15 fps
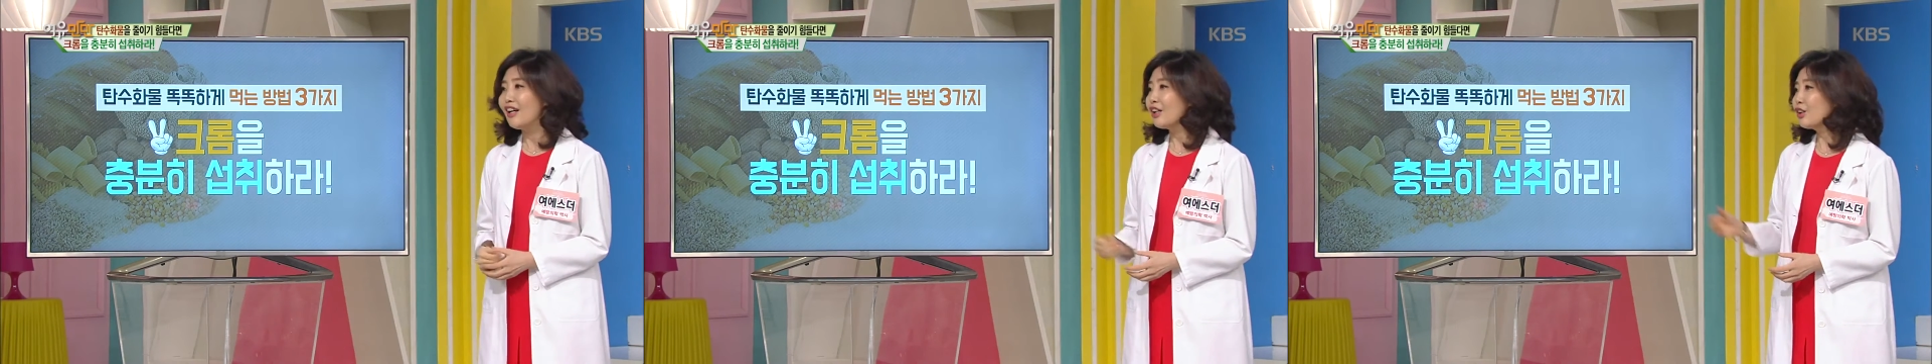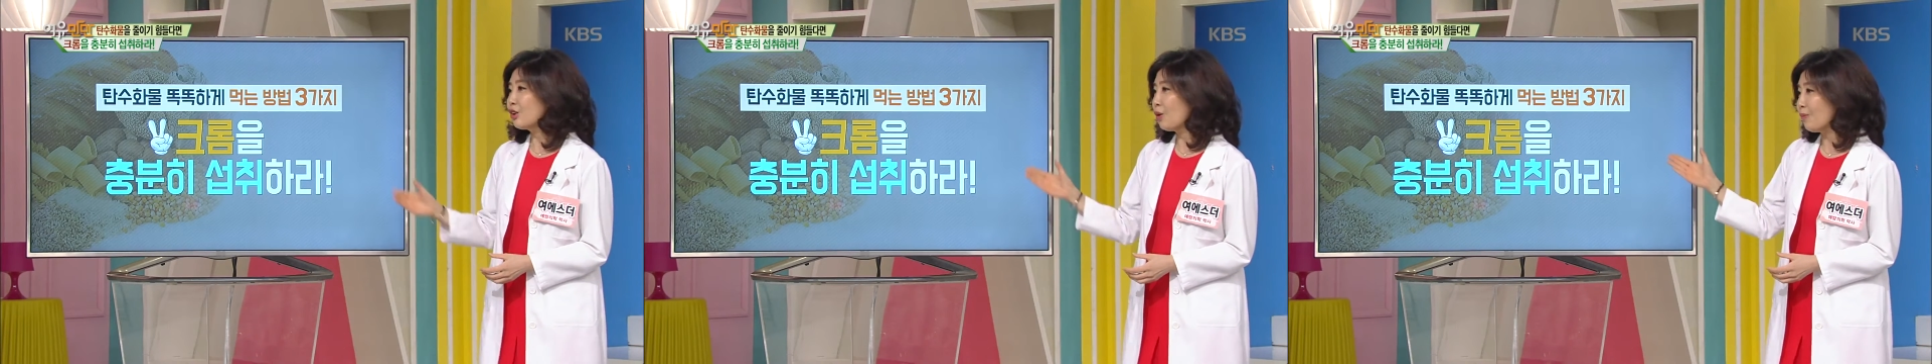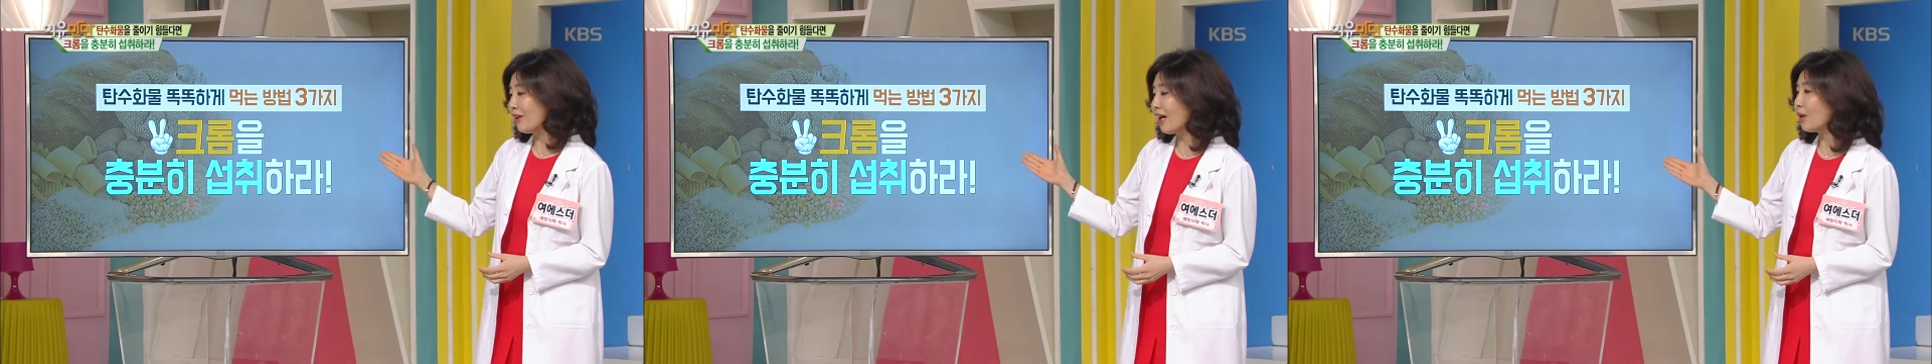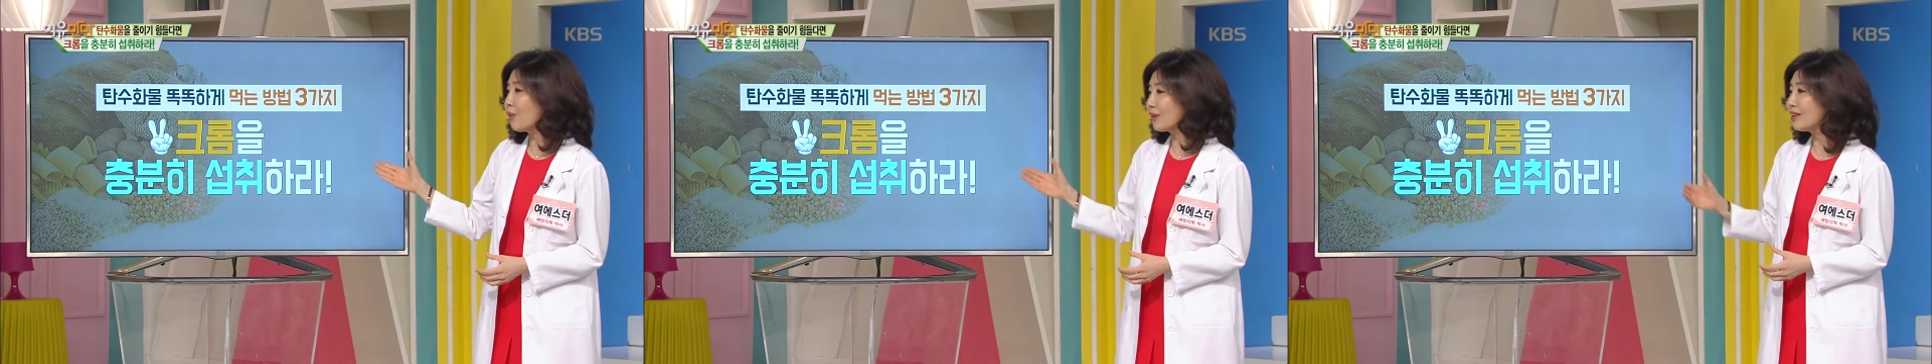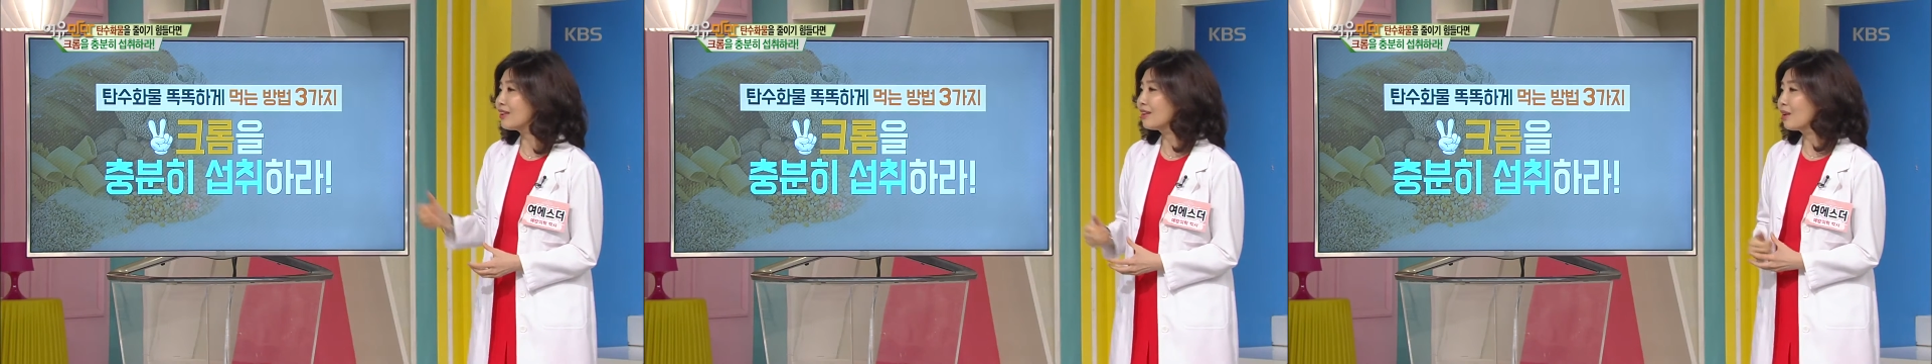크롬이라고
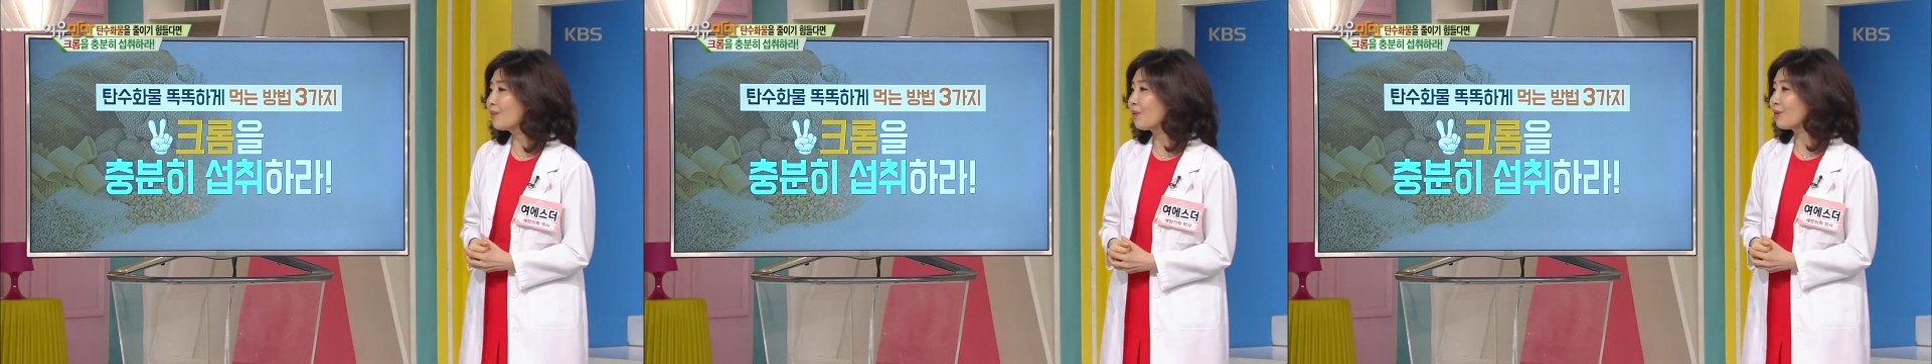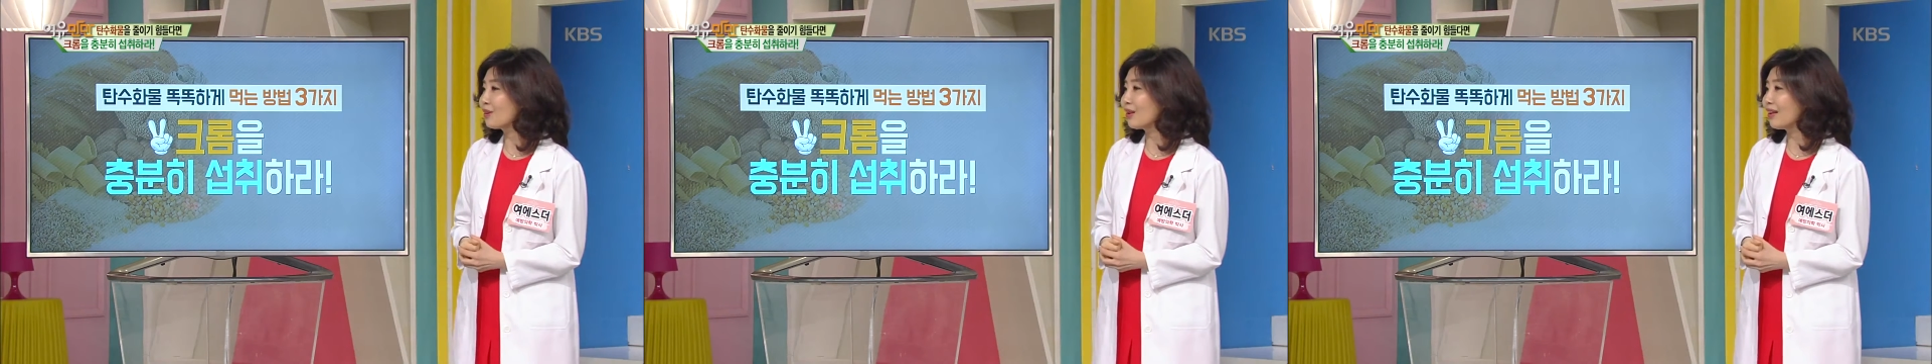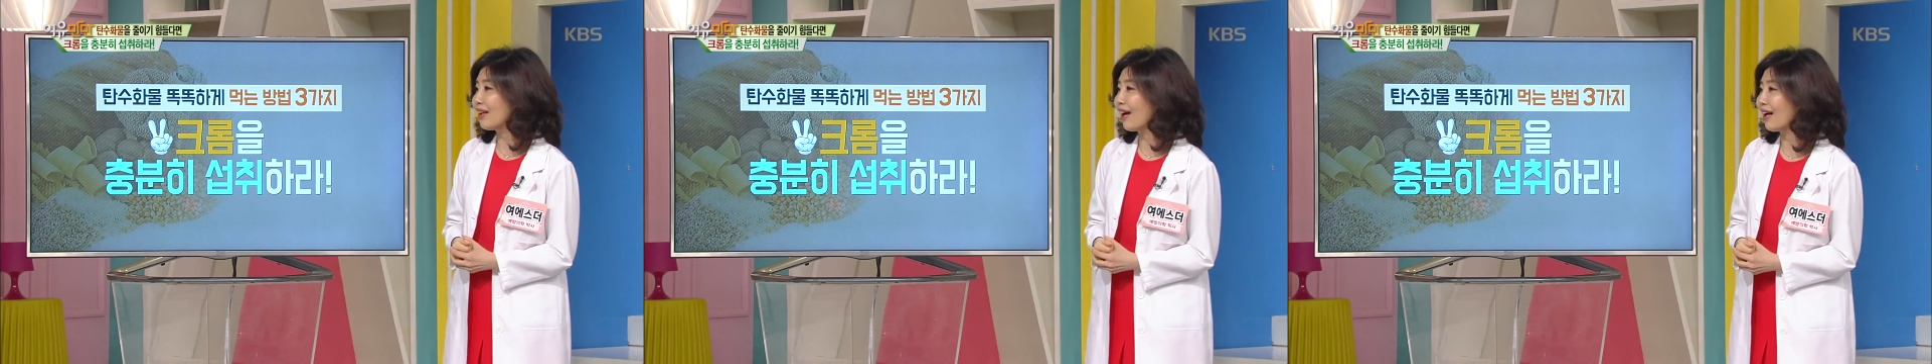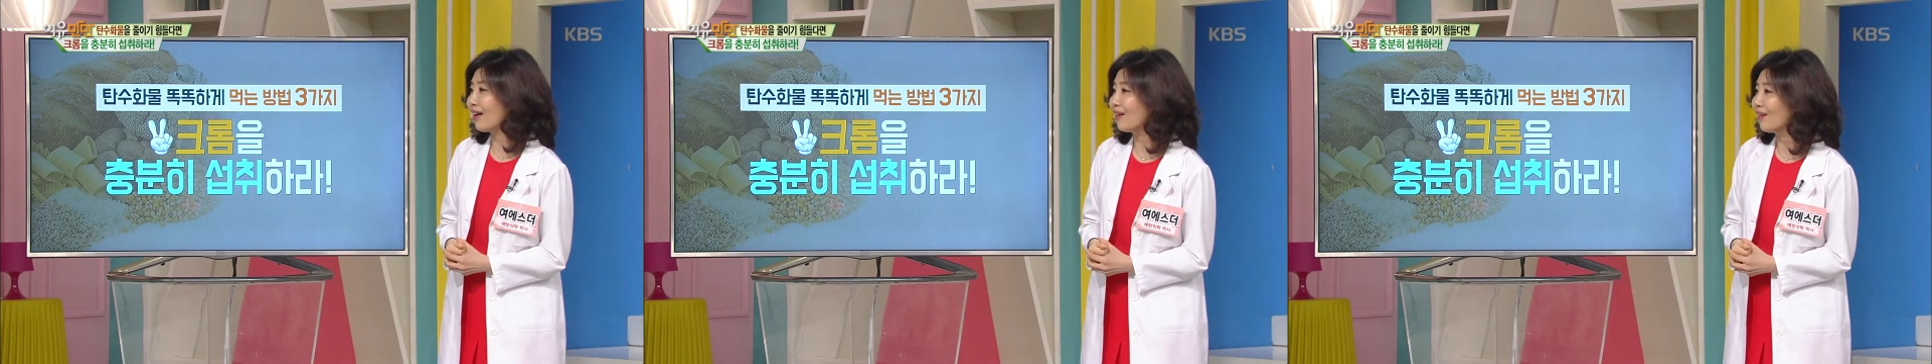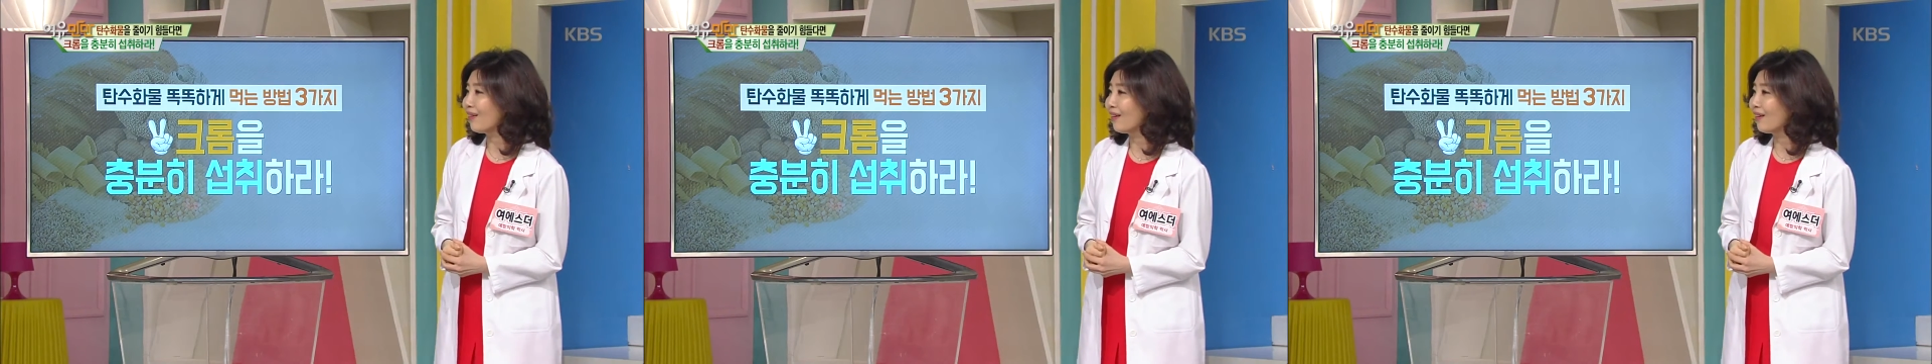혹시 들어보셨나요?